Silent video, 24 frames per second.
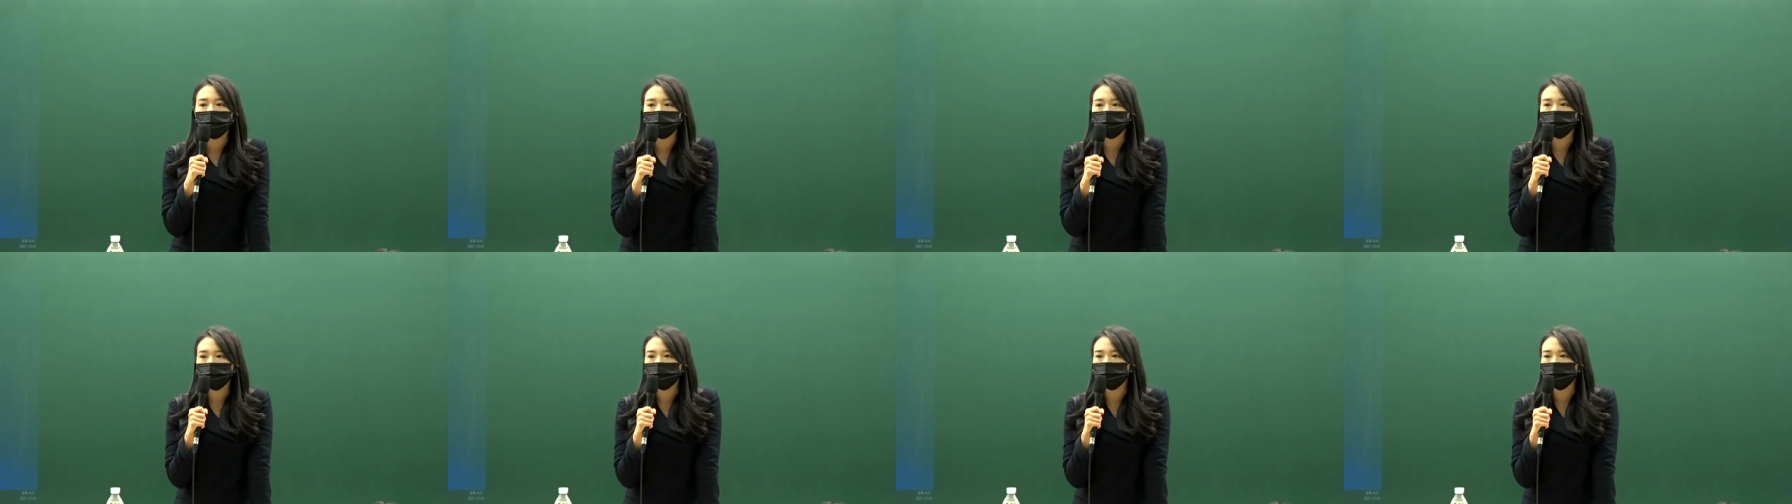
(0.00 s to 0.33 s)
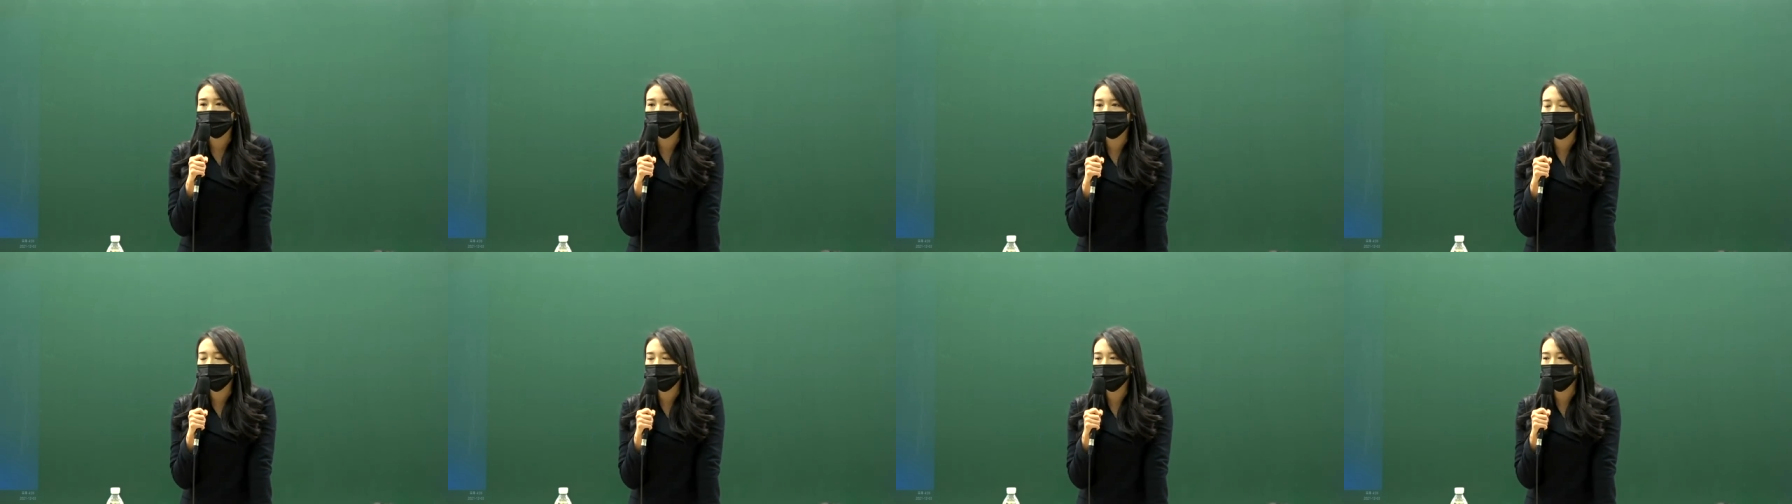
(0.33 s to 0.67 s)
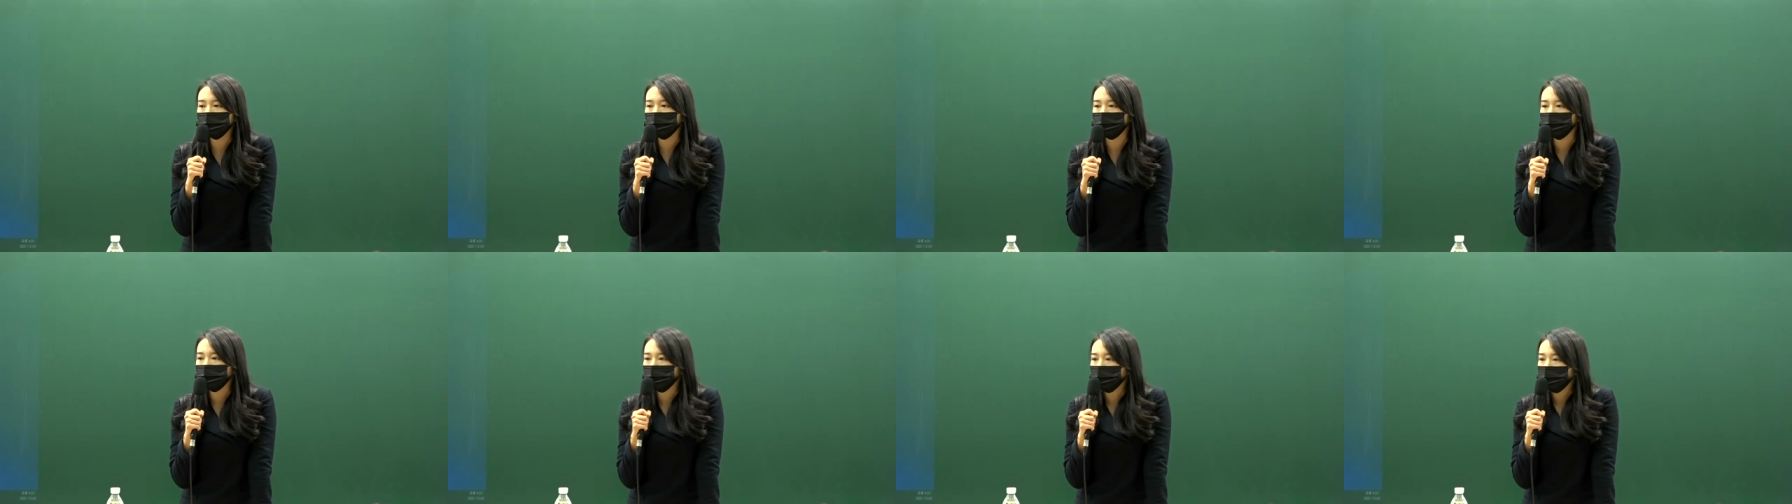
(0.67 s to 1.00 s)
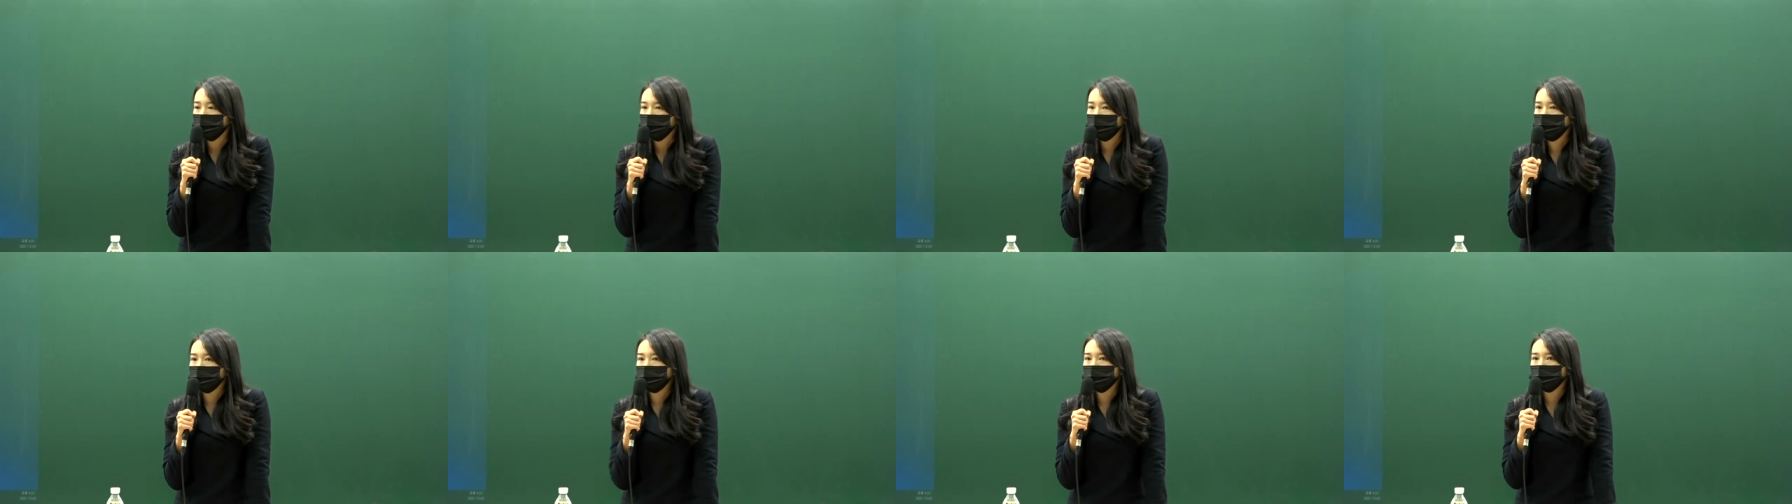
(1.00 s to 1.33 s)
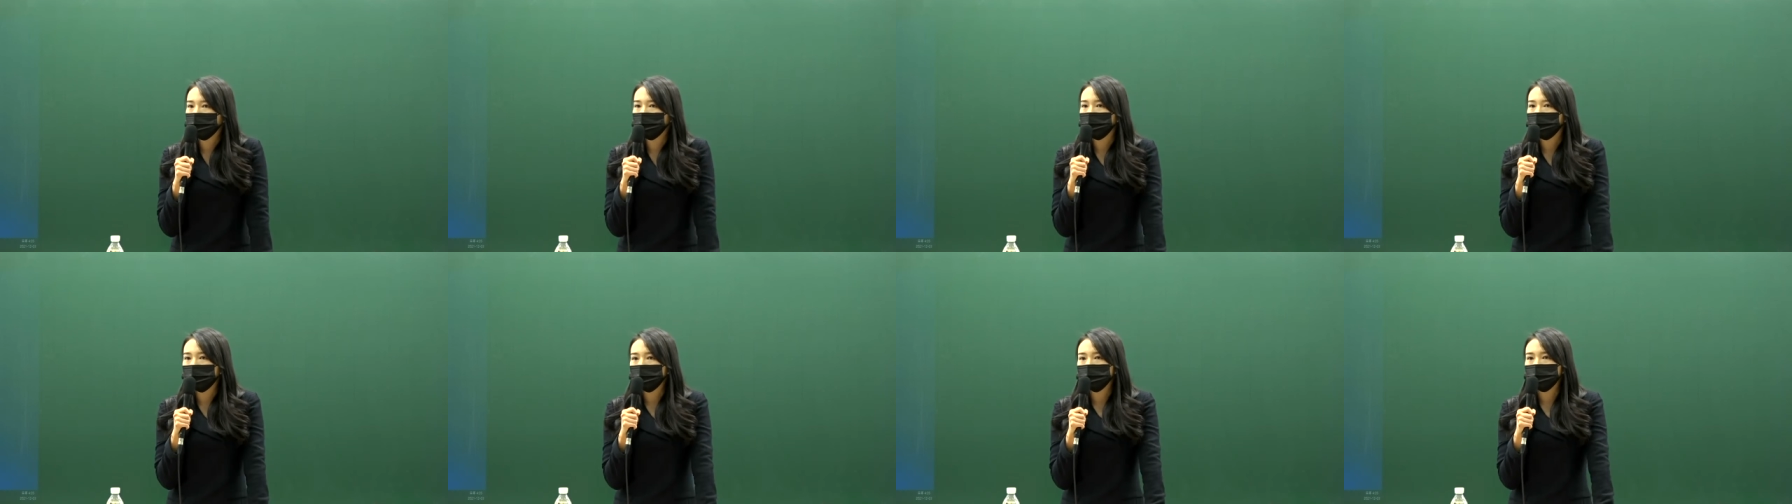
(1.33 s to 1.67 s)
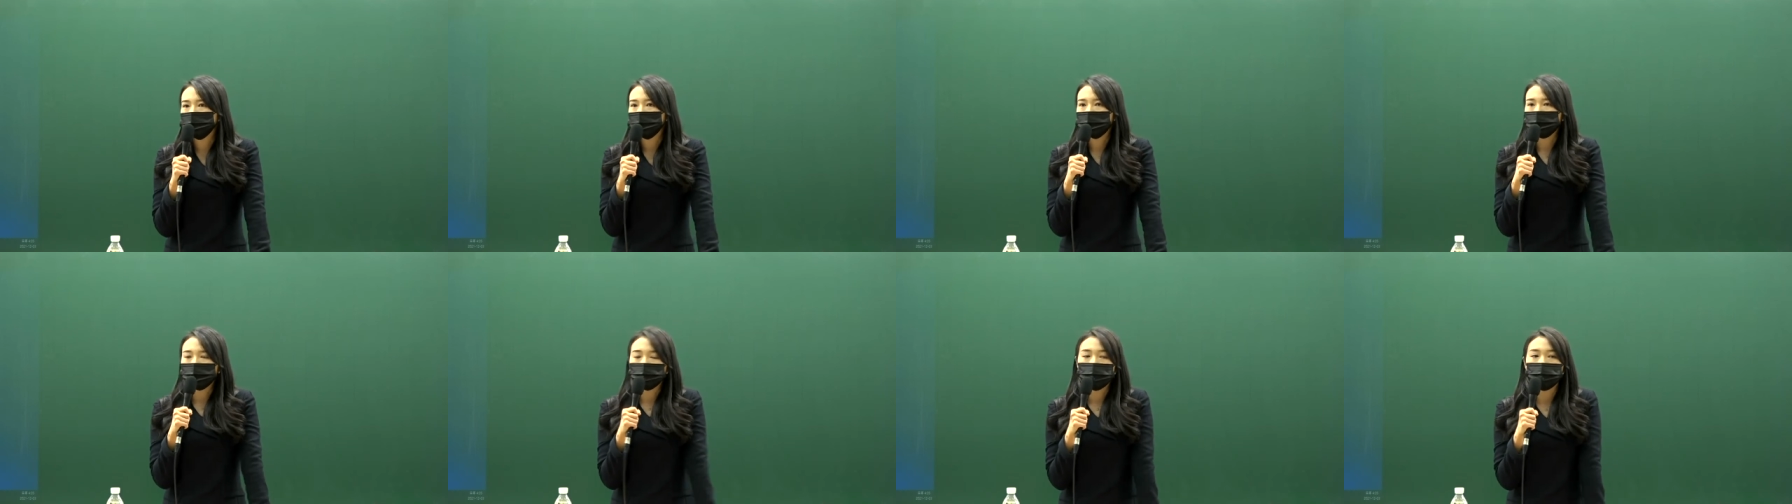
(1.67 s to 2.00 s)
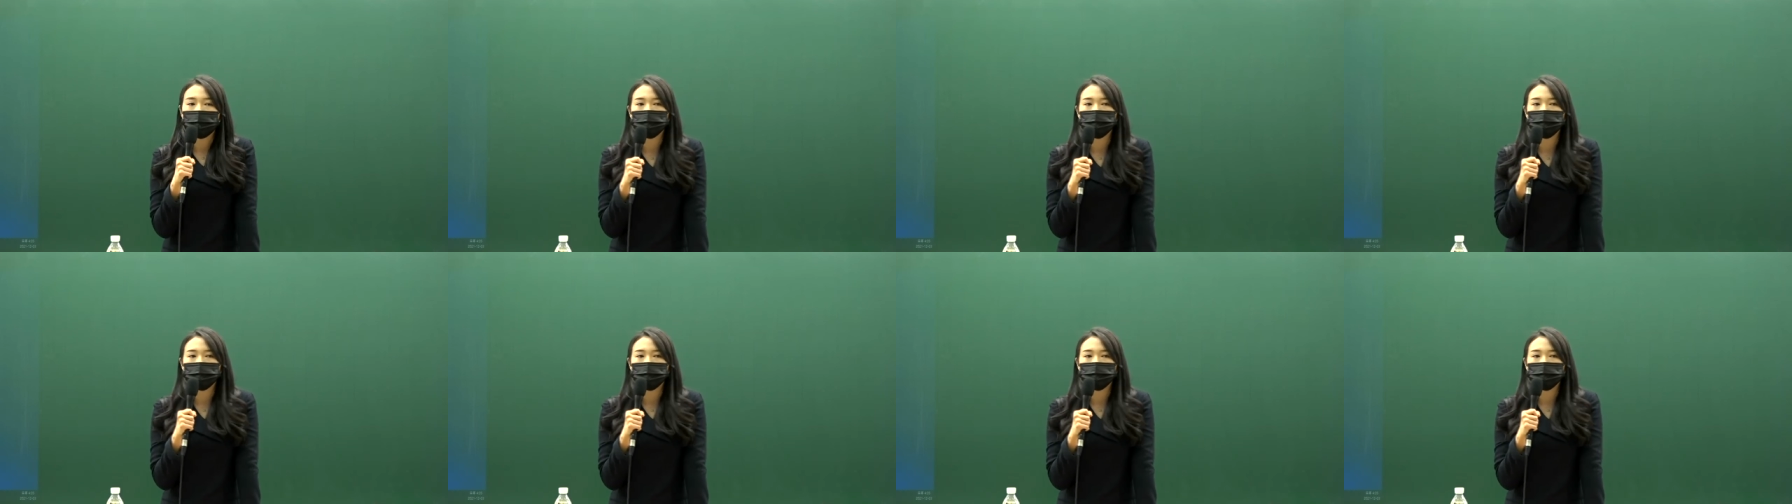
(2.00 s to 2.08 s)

저는 그래서 그걸 마지막에 다